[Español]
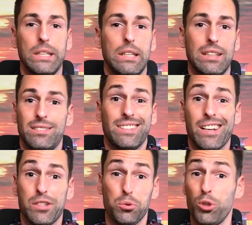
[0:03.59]
y este es
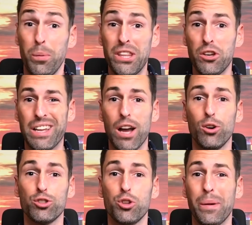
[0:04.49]
el segundo vídeo que
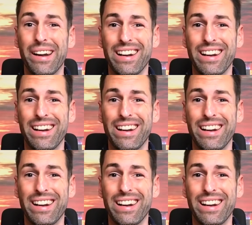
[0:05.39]
hago sobre